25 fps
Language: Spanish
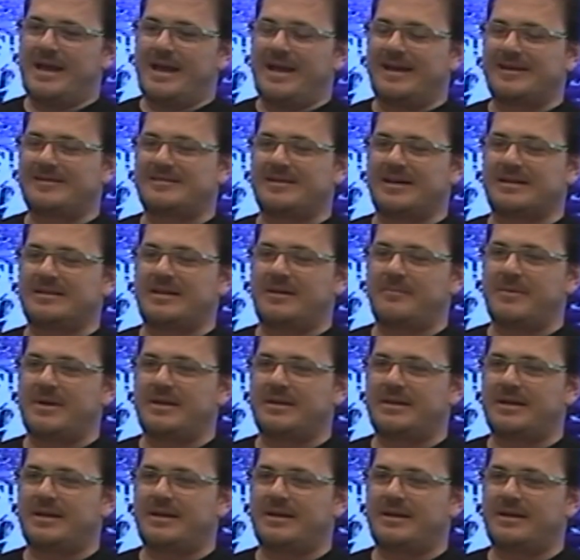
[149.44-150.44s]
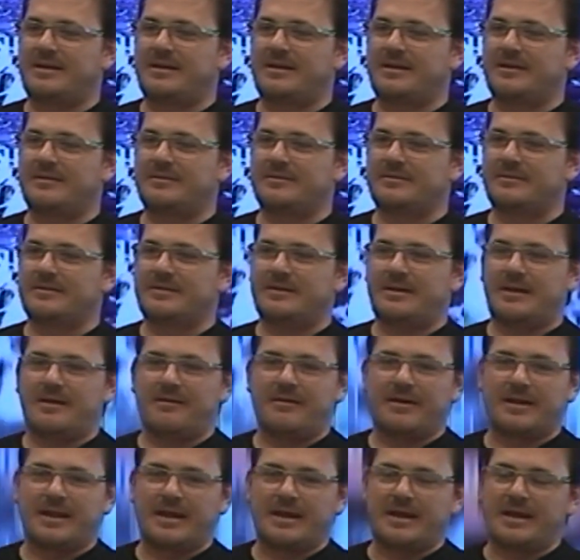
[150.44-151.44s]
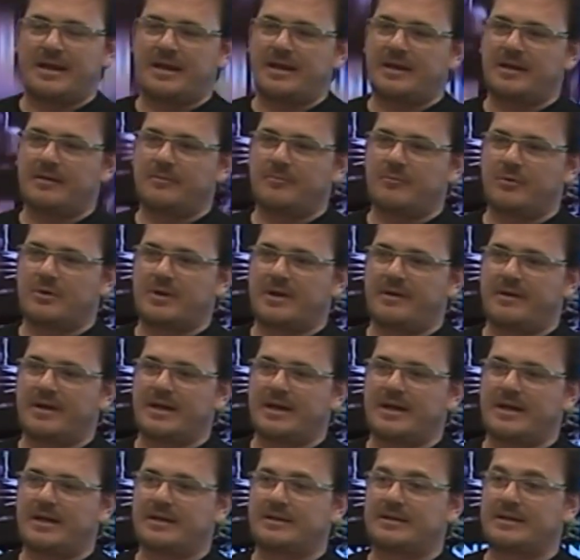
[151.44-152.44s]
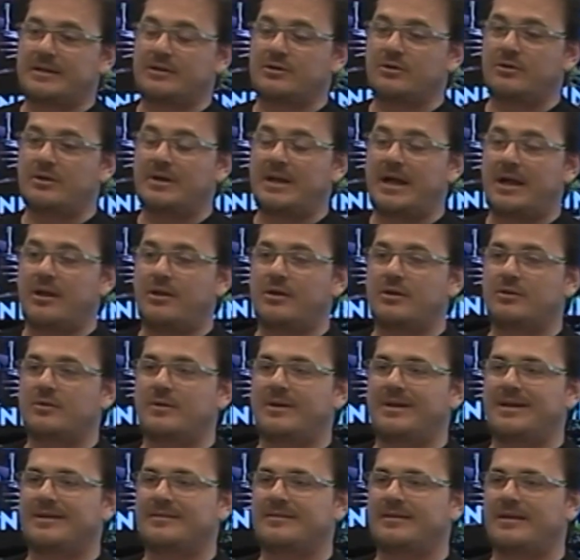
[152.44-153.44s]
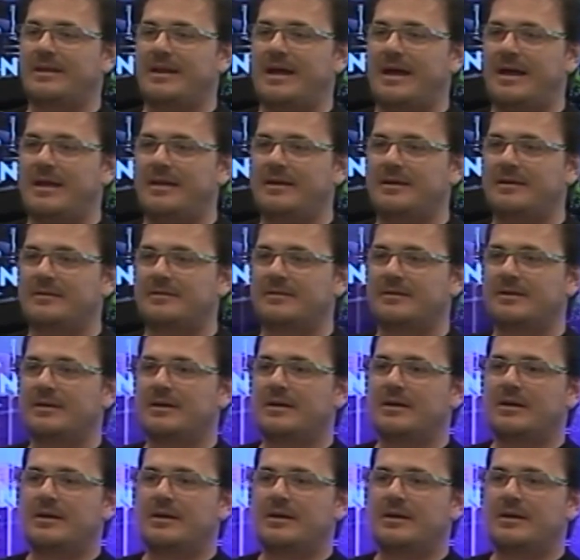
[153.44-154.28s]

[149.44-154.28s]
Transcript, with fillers: Exactamente, la verdad que queremos que venga gente de todos lados, de todas las edades,